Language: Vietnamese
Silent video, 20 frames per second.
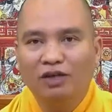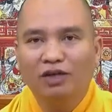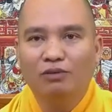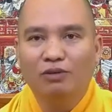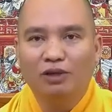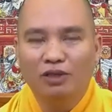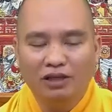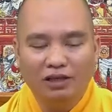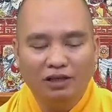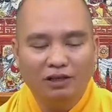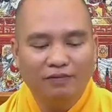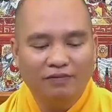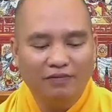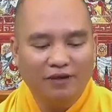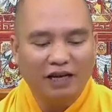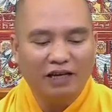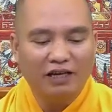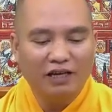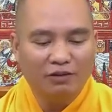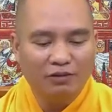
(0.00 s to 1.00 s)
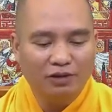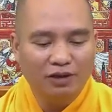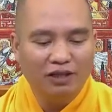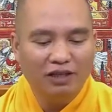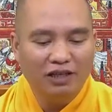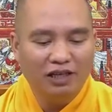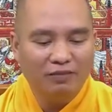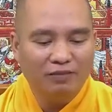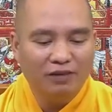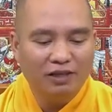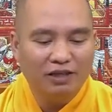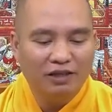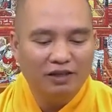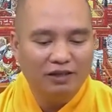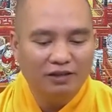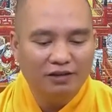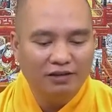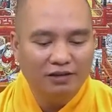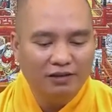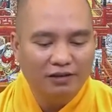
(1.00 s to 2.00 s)
cũng hiểu ý phải hiểu ý để mà
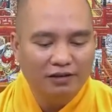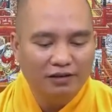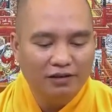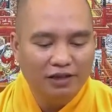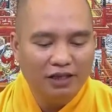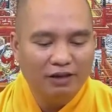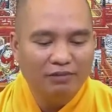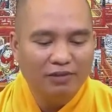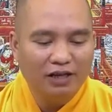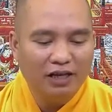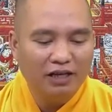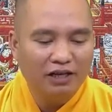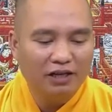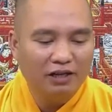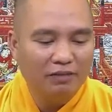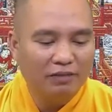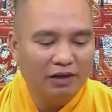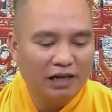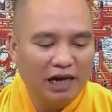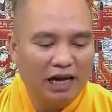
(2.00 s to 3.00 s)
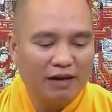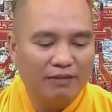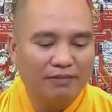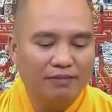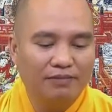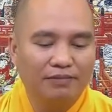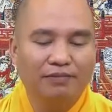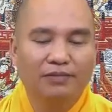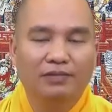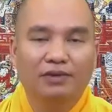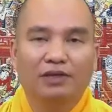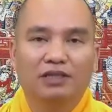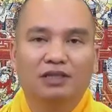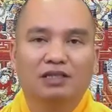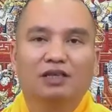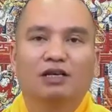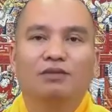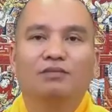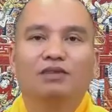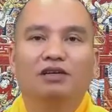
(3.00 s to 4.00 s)
tìm thầy để mà làm
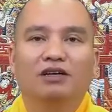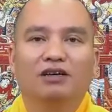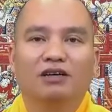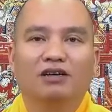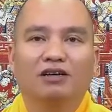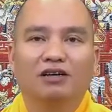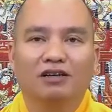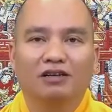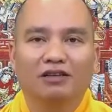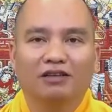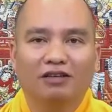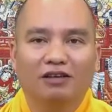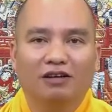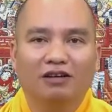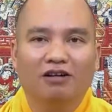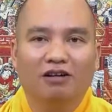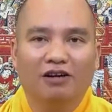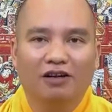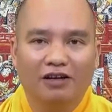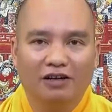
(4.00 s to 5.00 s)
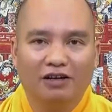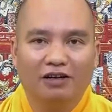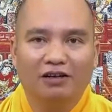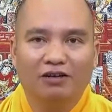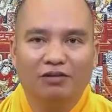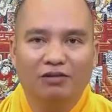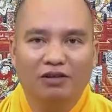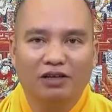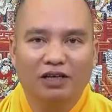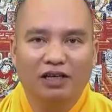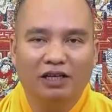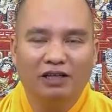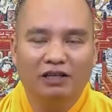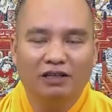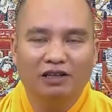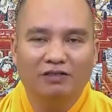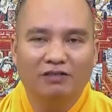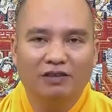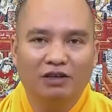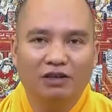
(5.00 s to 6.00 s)
sớm cho cho con nó không có để
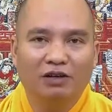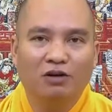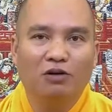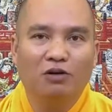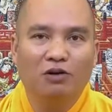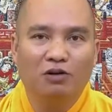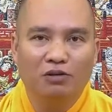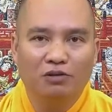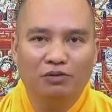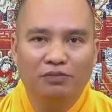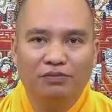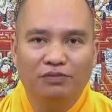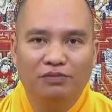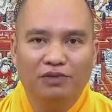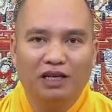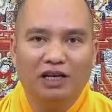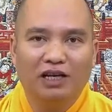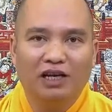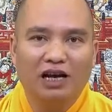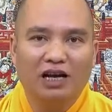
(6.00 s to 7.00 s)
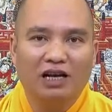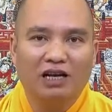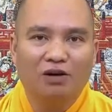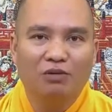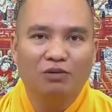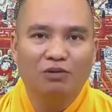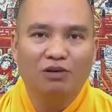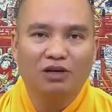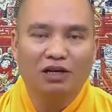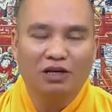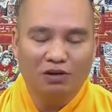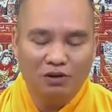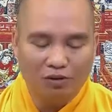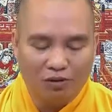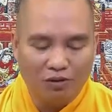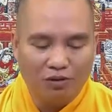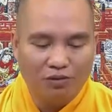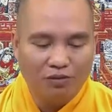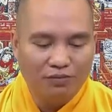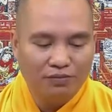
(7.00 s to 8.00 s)
nó như vậy nó khổ để càng lâu nó càng
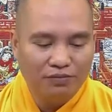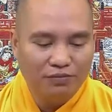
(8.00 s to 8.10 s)
khổ